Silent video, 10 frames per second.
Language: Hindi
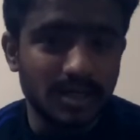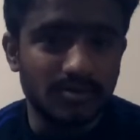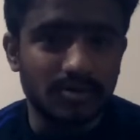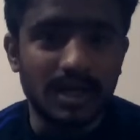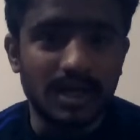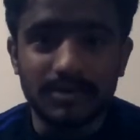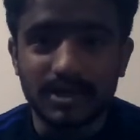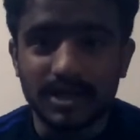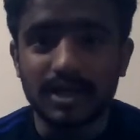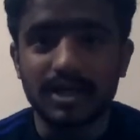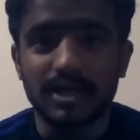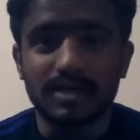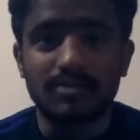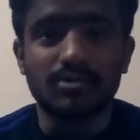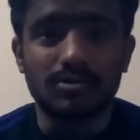जो कि आप शेयर
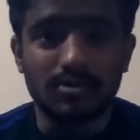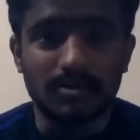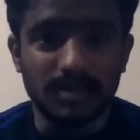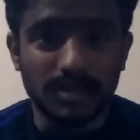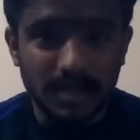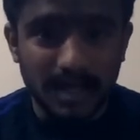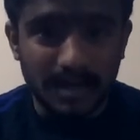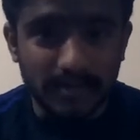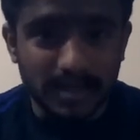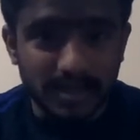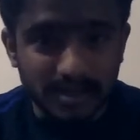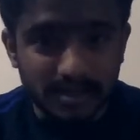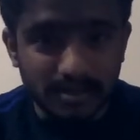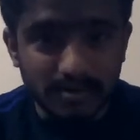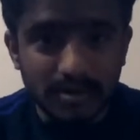करके दूसरों को भी हेल्प कर
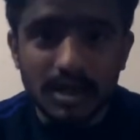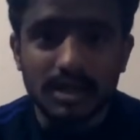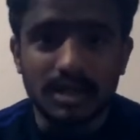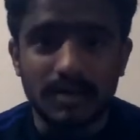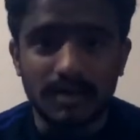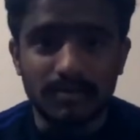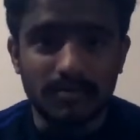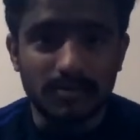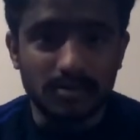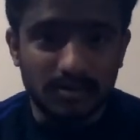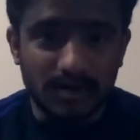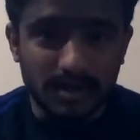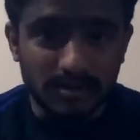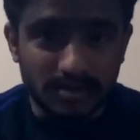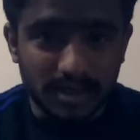सकते हो तब आपका बहुत
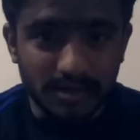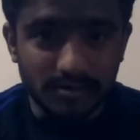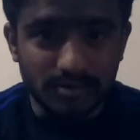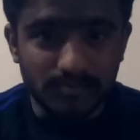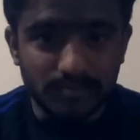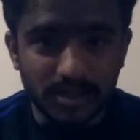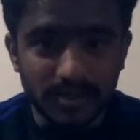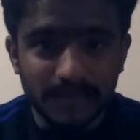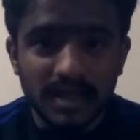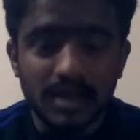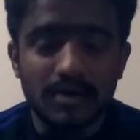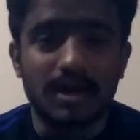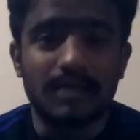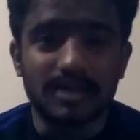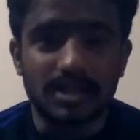स्वागत होता है यूट्यूब पर और
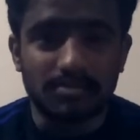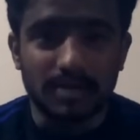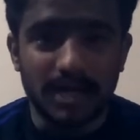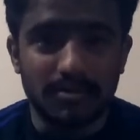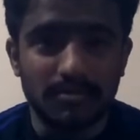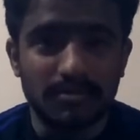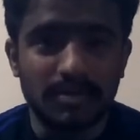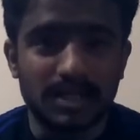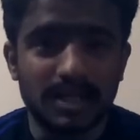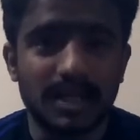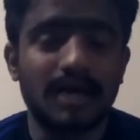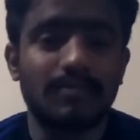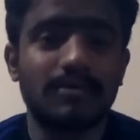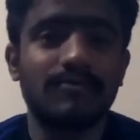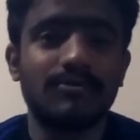आपके सब्सक्राइबर भी बढ़ते हैं
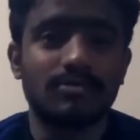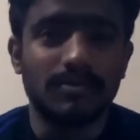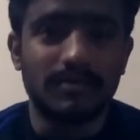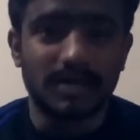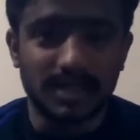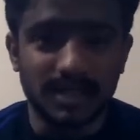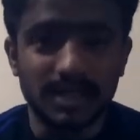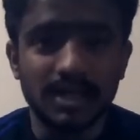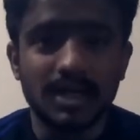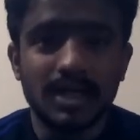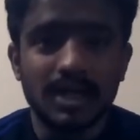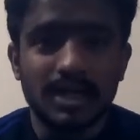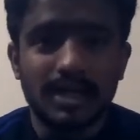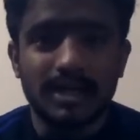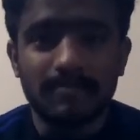आपके व्यूज़ भी बढ़ते हैं
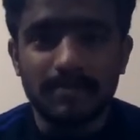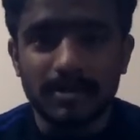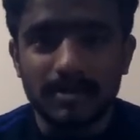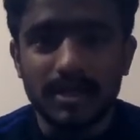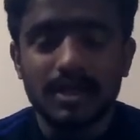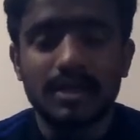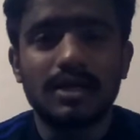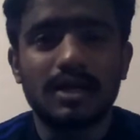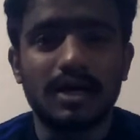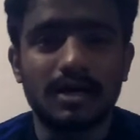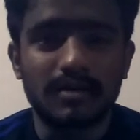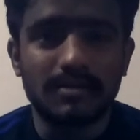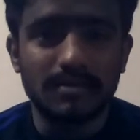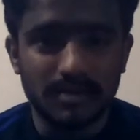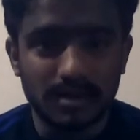लेकिन फिर भी अगर
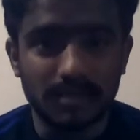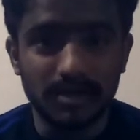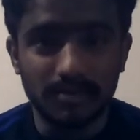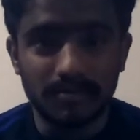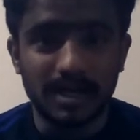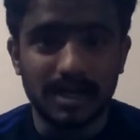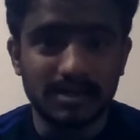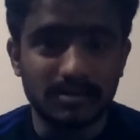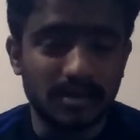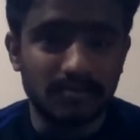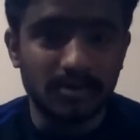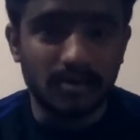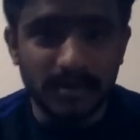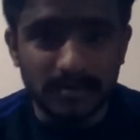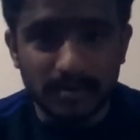अभी फिलहाल जिसकी हम
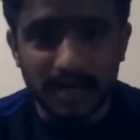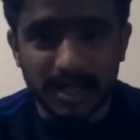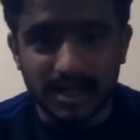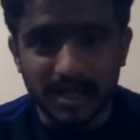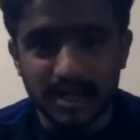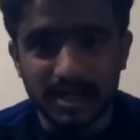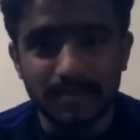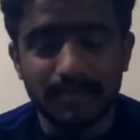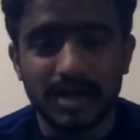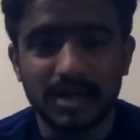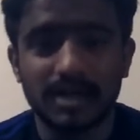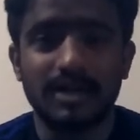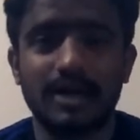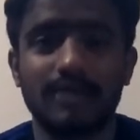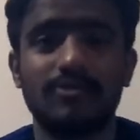टॉपिक की बात कर रहे हैं कि पर
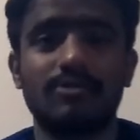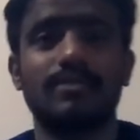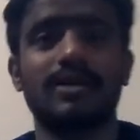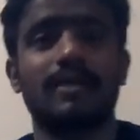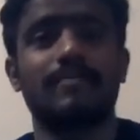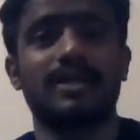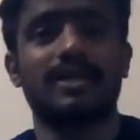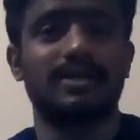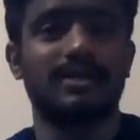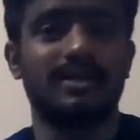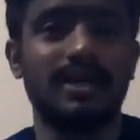हज़ार व्यूज़ पे क्या पैसा देता